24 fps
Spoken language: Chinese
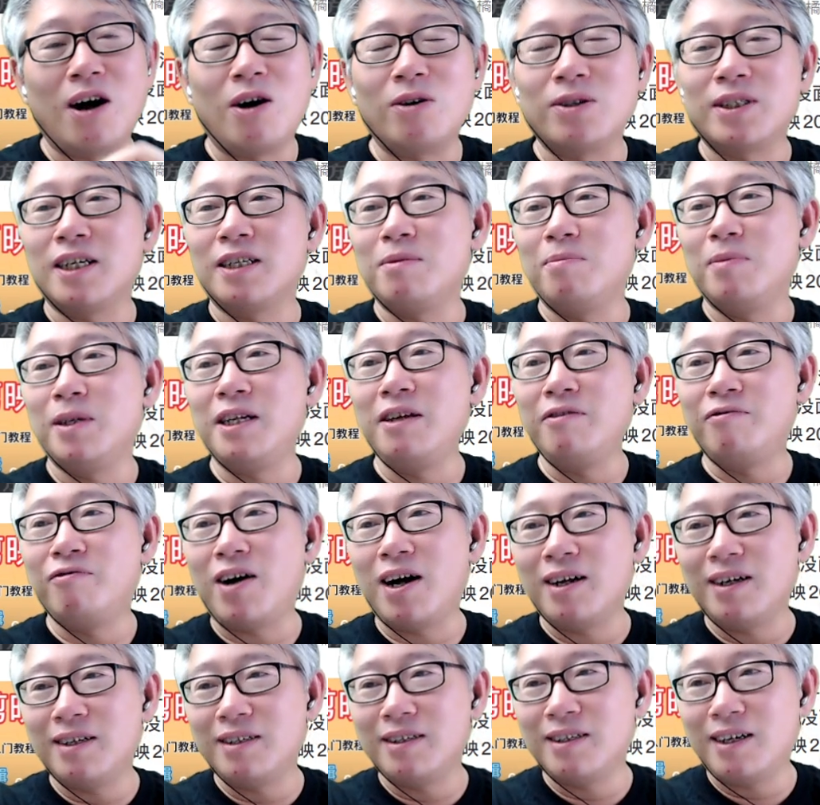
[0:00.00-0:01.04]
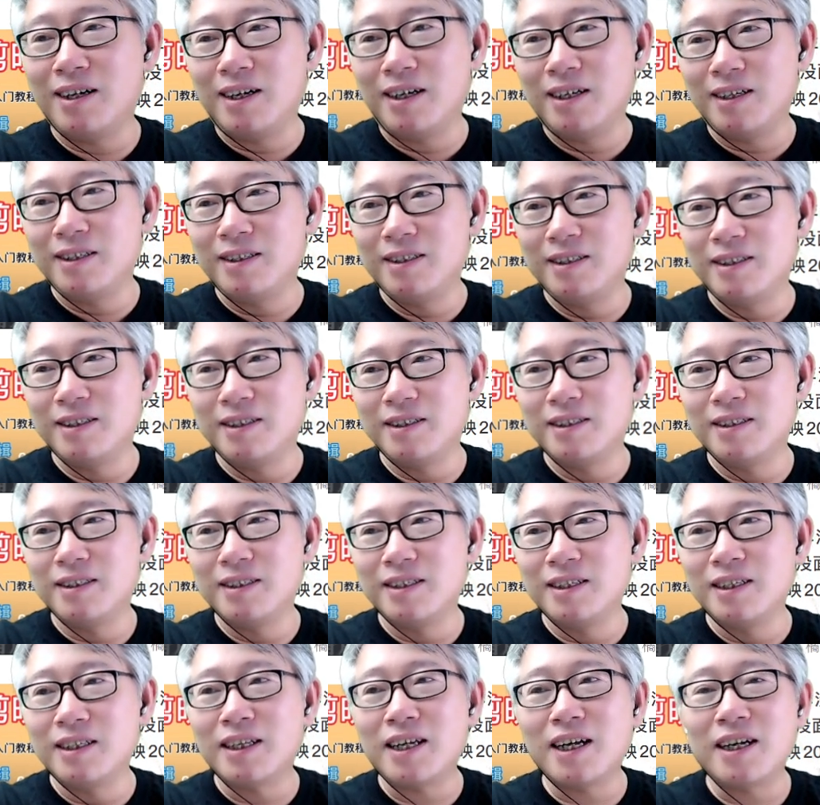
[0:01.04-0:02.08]
好在什么地方啊？
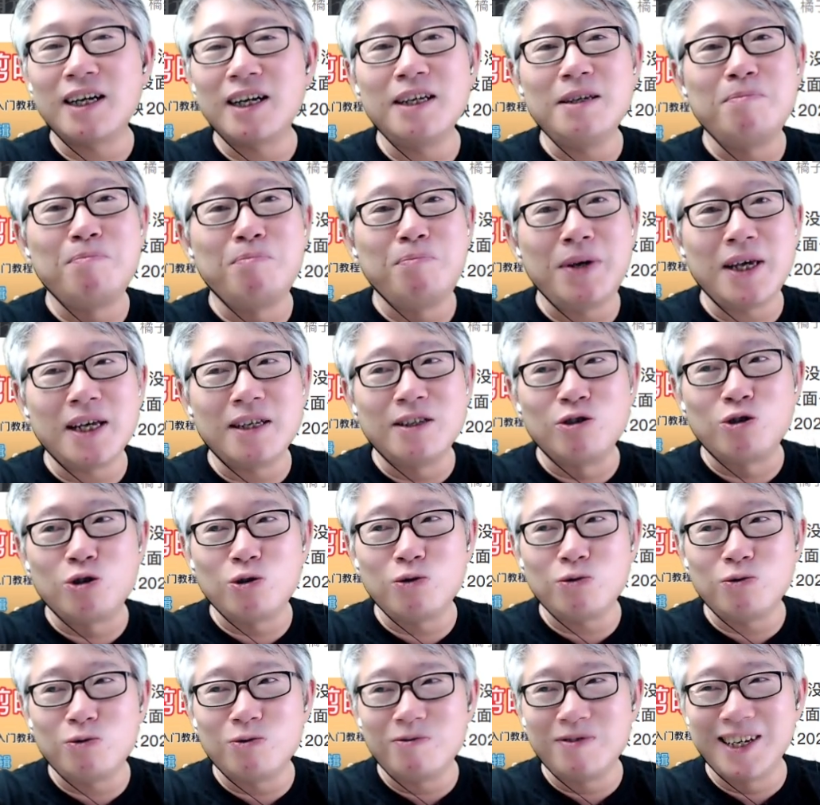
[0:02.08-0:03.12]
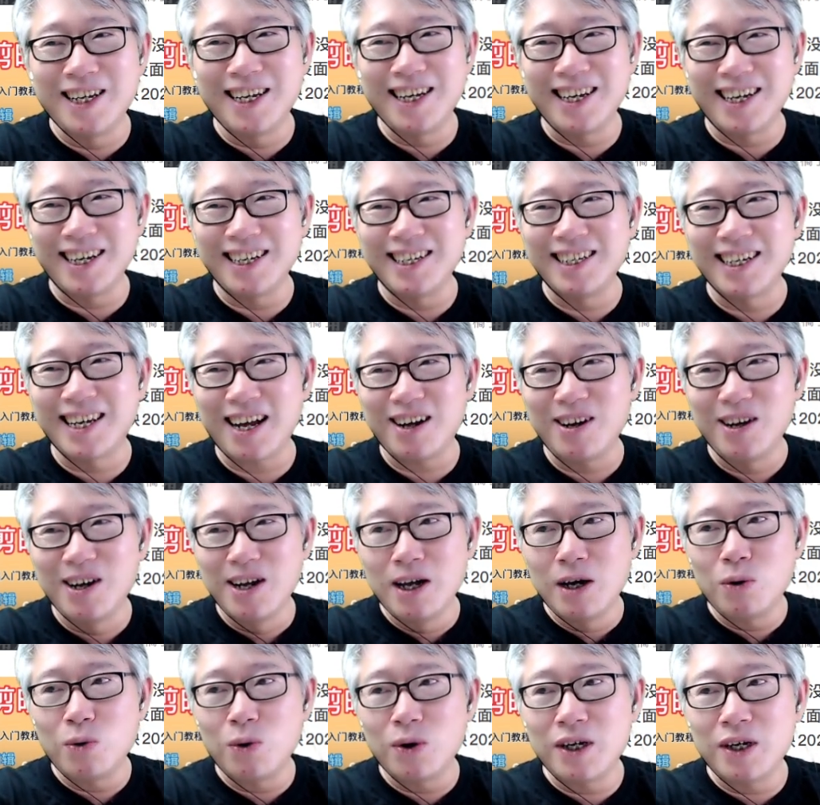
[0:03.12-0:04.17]
它可以变速。嘿，你看，
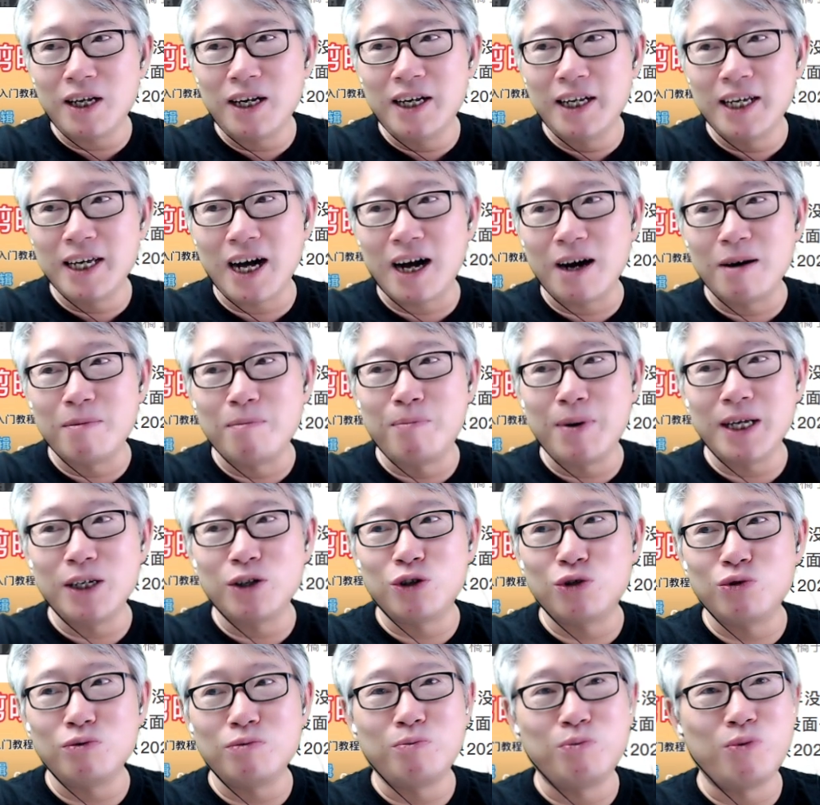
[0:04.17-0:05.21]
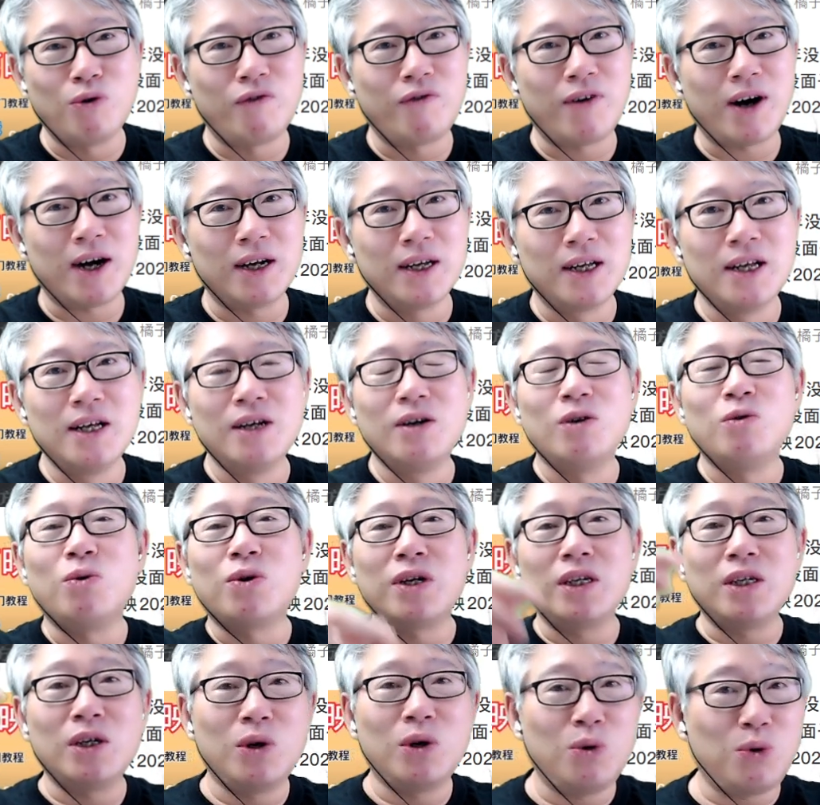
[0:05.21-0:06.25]
我可以两倍速播放，
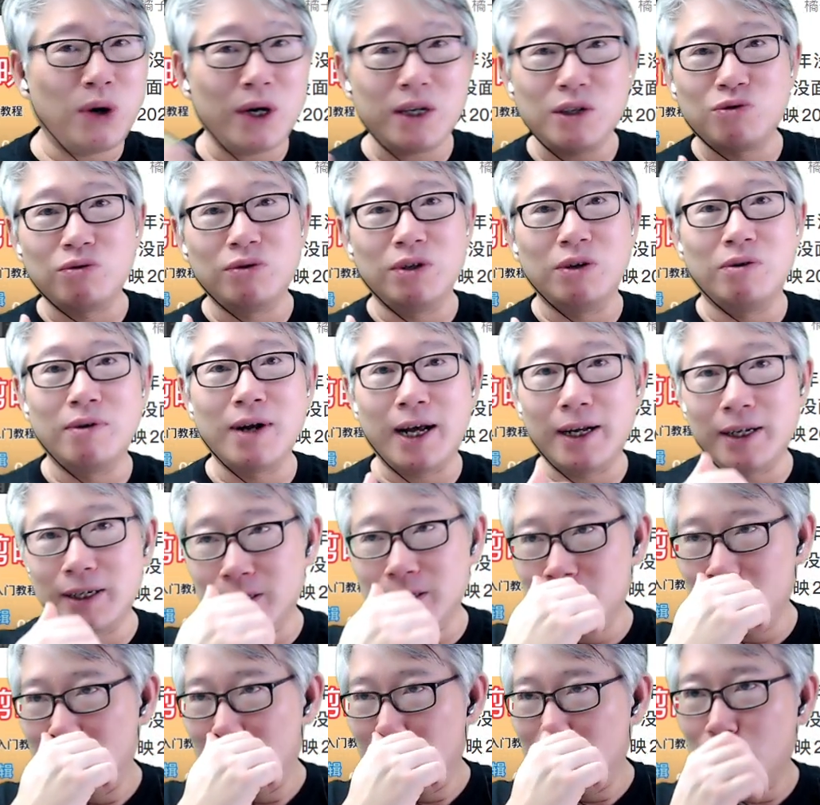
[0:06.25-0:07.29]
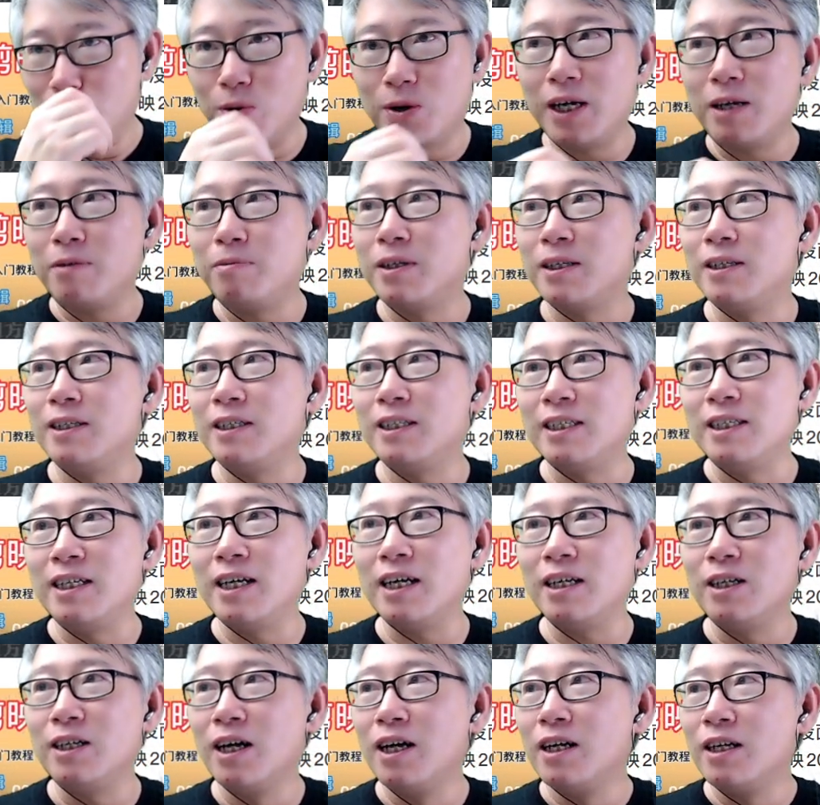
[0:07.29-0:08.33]
我可以快速浏览，我可以
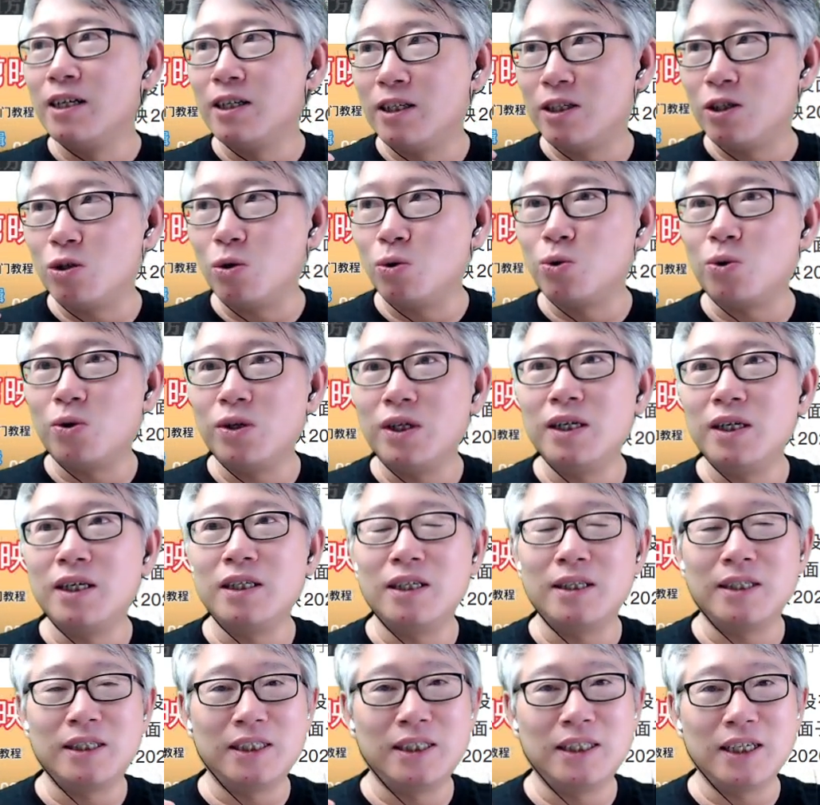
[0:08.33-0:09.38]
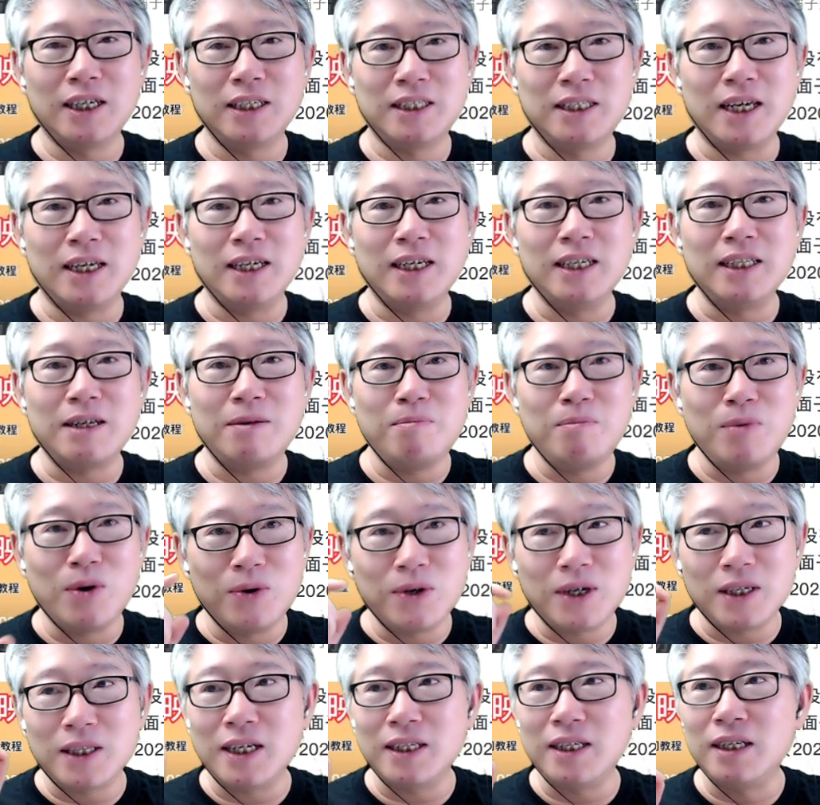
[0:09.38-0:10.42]
今天搜索一个这个剪映的
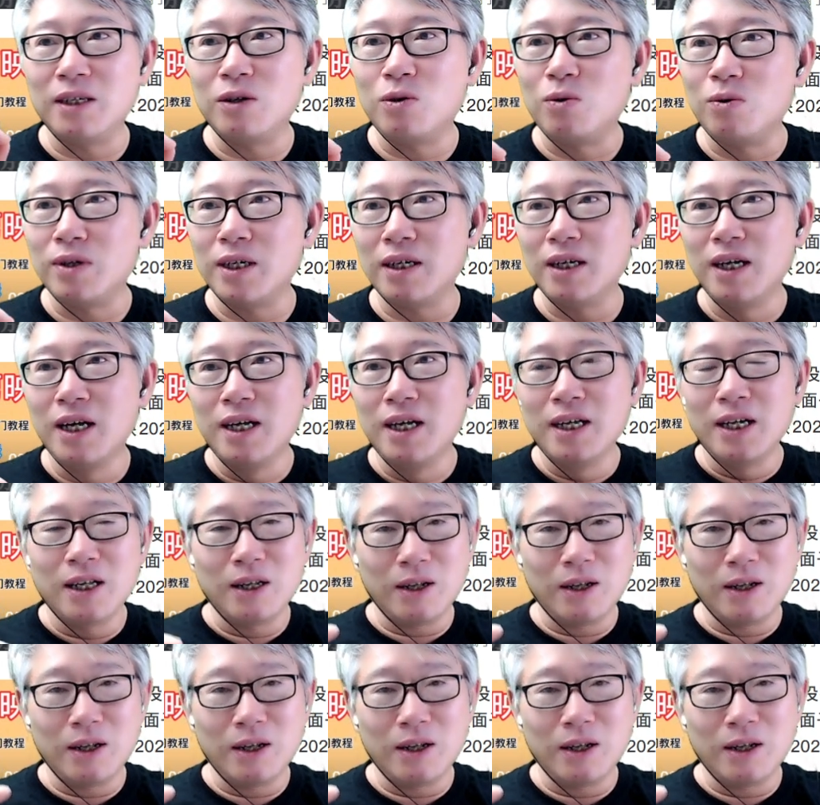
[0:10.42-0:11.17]
某一个特定的功能。